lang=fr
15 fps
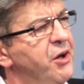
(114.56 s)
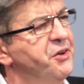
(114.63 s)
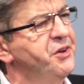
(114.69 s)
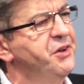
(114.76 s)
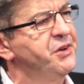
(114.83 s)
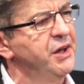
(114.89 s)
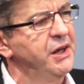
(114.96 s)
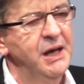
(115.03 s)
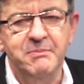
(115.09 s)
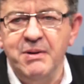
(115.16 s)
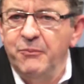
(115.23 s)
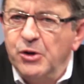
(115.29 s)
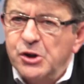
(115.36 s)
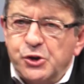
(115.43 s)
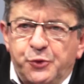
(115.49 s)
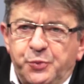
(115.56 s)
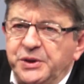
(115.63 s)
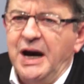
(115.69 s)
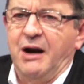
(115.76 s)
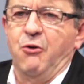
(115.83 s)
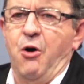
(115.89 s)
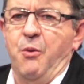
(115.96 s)
identité, eh bien moi je suis
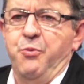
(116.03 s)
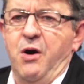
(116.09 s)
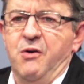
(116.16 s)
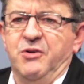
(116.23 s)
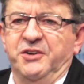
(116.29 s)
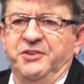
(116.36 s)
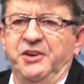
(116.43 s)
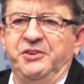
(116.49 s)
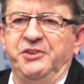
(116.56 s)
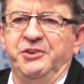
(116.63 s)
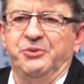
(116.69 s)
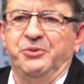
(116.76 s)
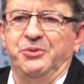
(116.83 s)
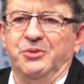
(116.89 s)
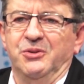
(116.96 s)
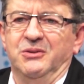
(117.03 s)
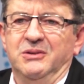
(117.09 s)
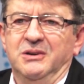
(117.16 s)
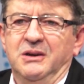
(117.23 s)
d'accord pour avoir cette discussion